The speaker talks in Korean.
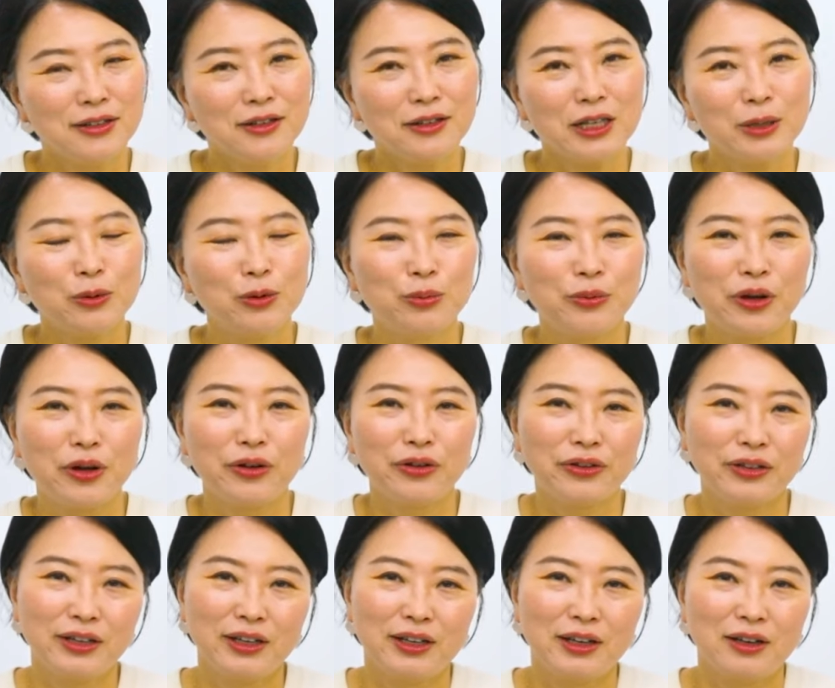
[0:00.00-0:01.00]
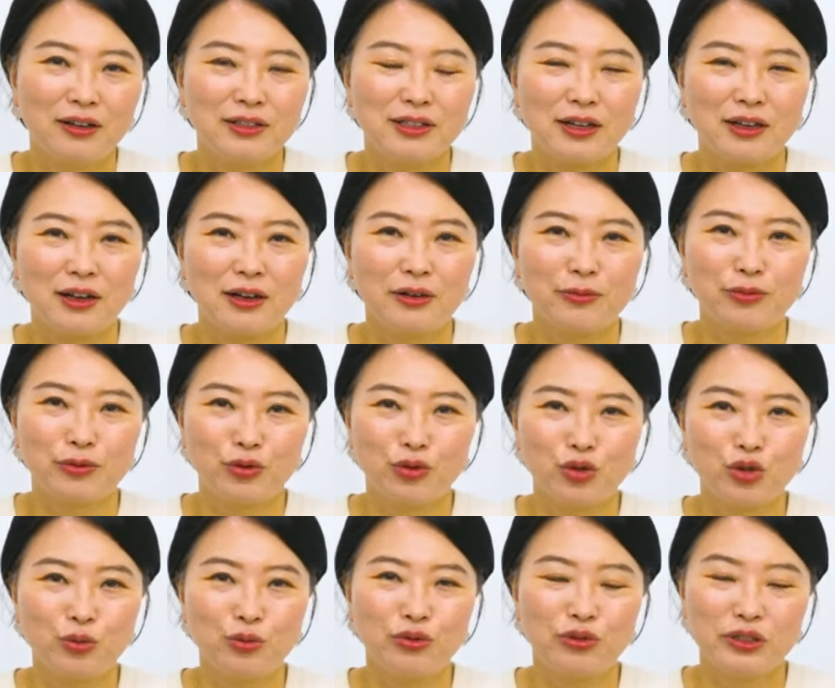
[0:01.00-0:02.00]
생각해보면 제가
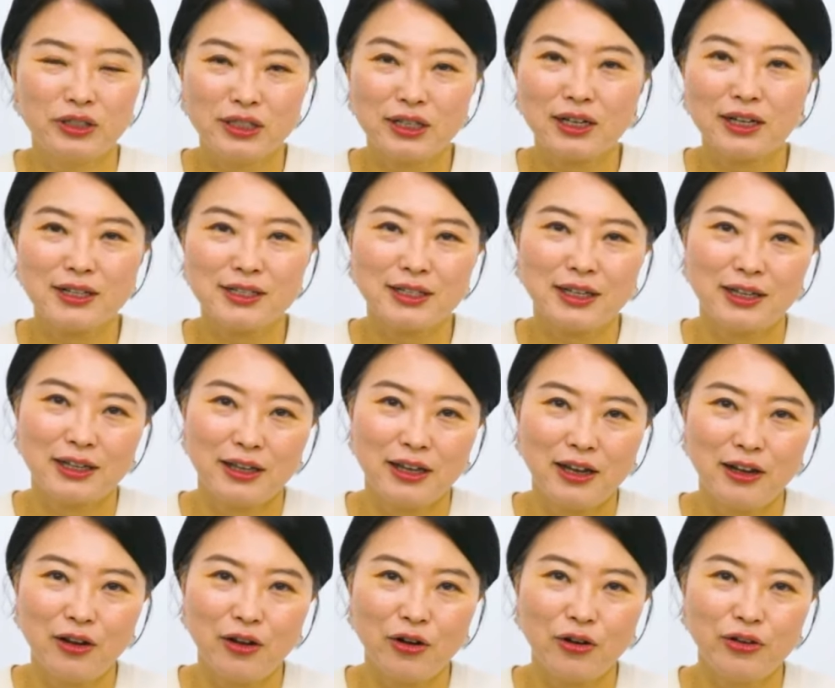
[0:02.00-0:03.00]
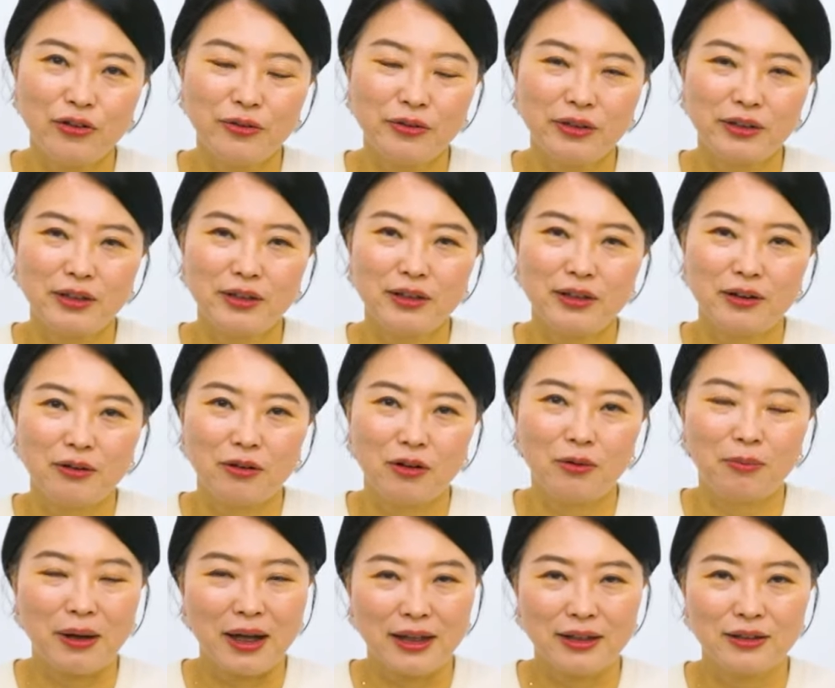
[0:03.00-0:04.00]
유튜브를 시작한 지 한 일 년
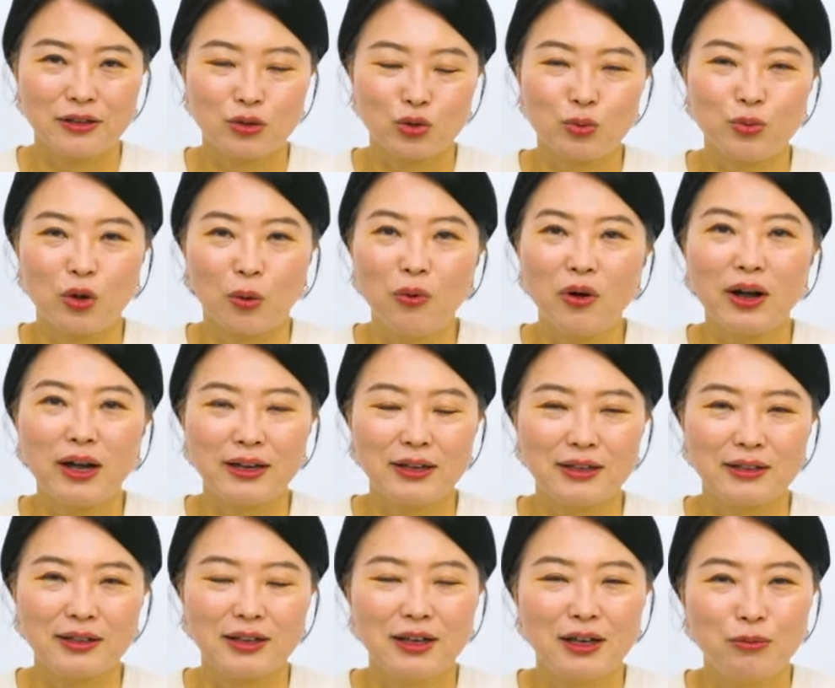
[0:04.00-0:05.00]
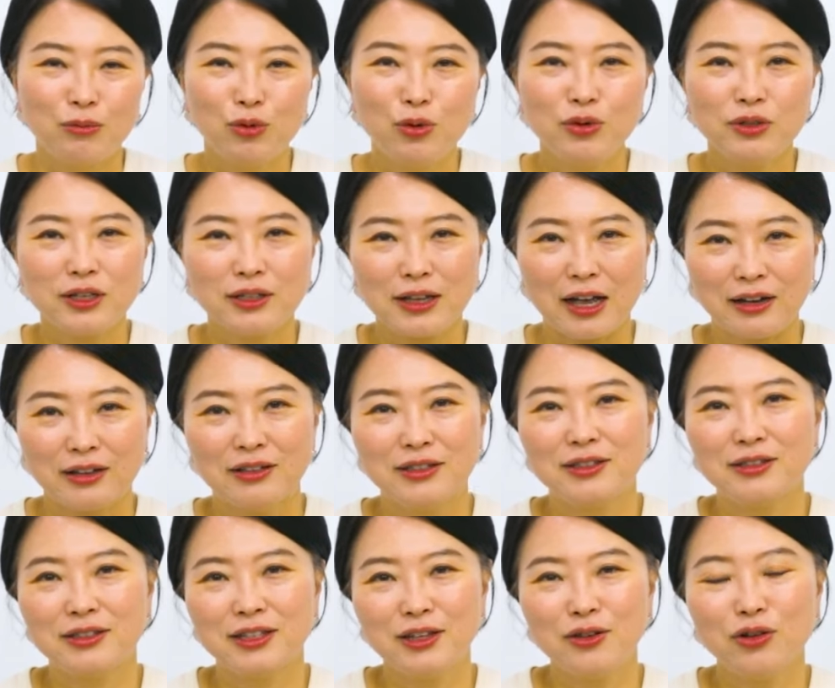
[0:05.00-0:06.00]
어, 반 좀 넘어가는, 물론 이제
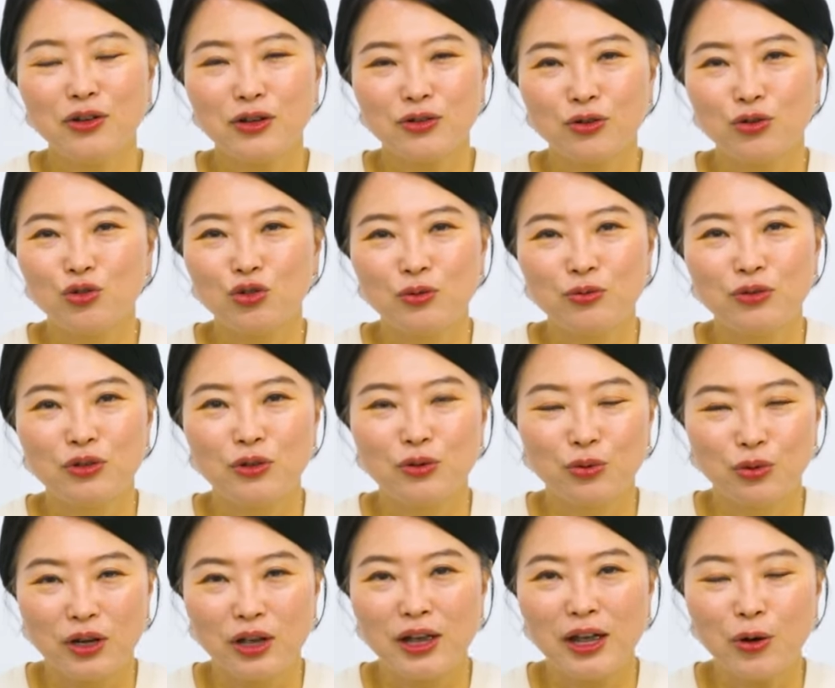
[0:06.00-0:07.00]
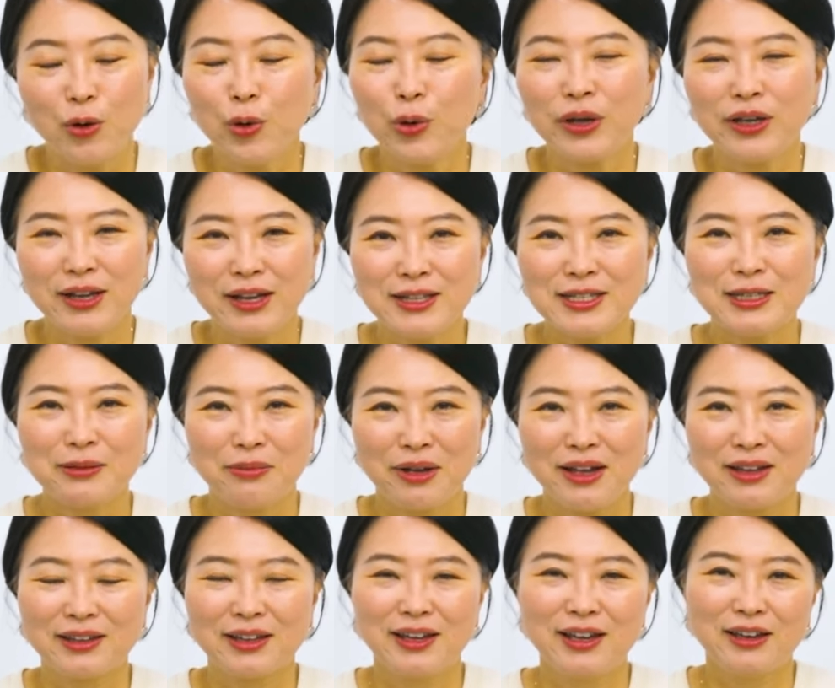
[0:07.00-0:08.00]
다른 채널에서 유튜브를 오래 해왔긴
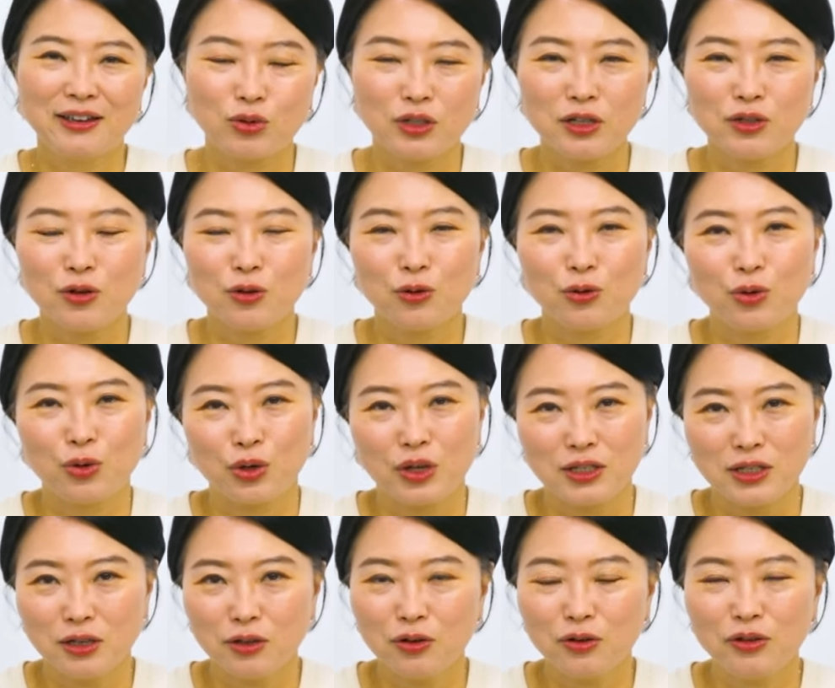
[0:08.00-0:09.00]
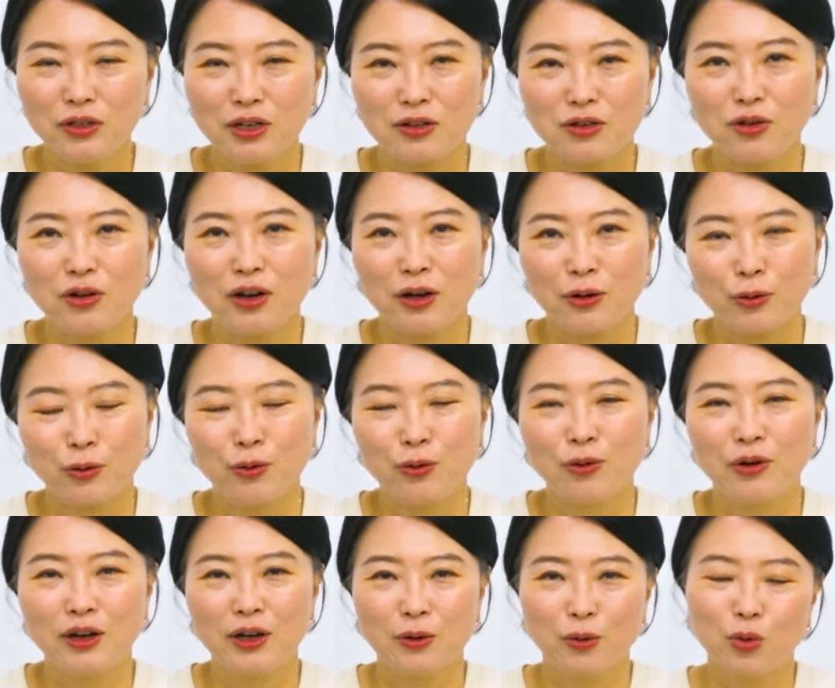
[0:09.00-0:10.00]
했지만 독자적으로 이렇게 채널을
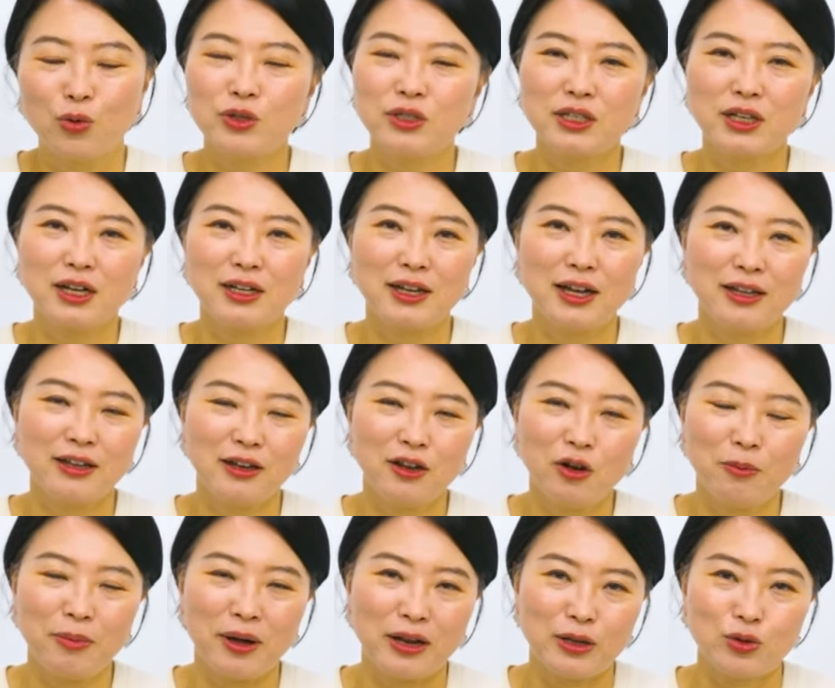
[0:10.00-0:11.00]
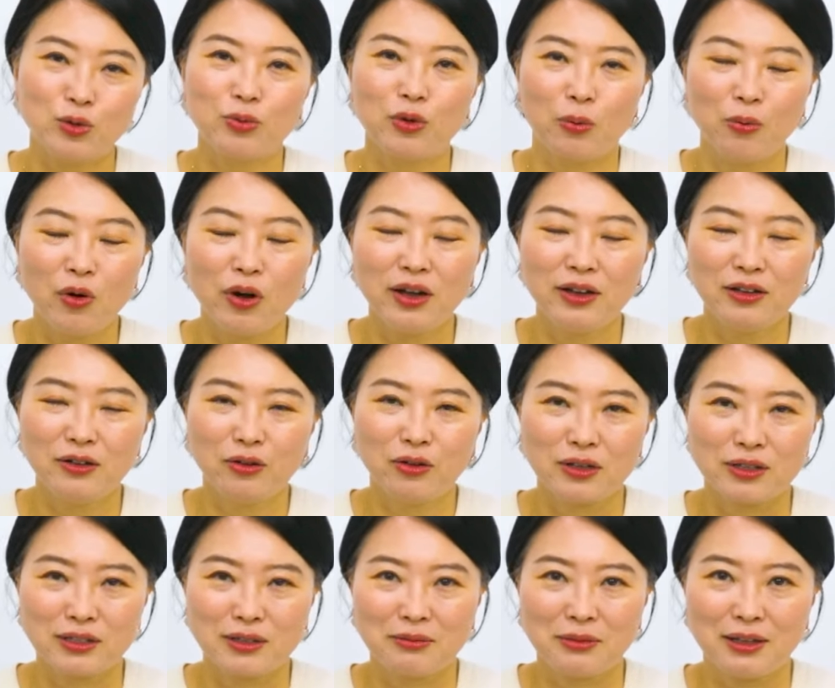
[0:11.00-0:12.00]
개설하고 온 시간이 한 일 년 반이 좀 넘어가는 것
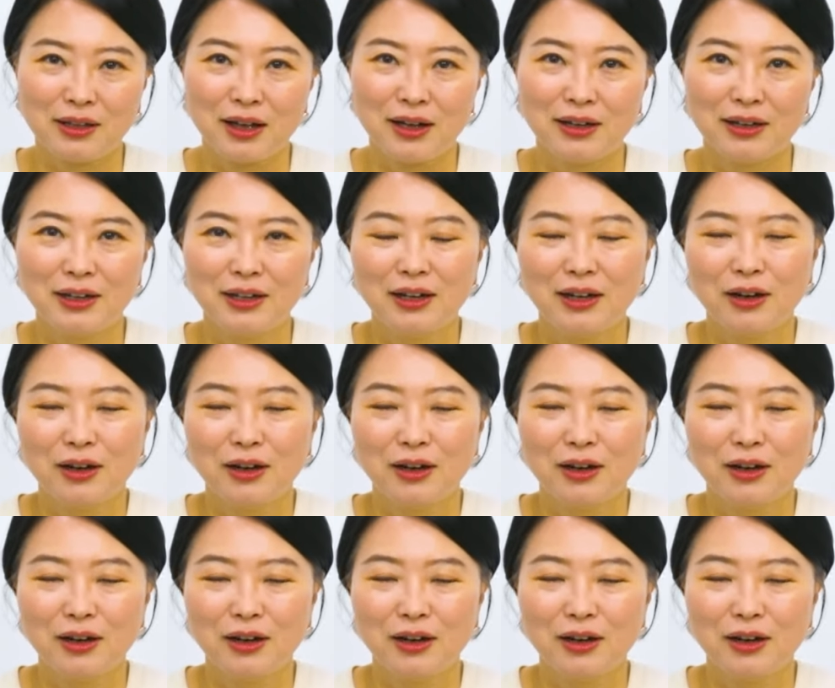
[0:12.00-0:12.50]
같습니다.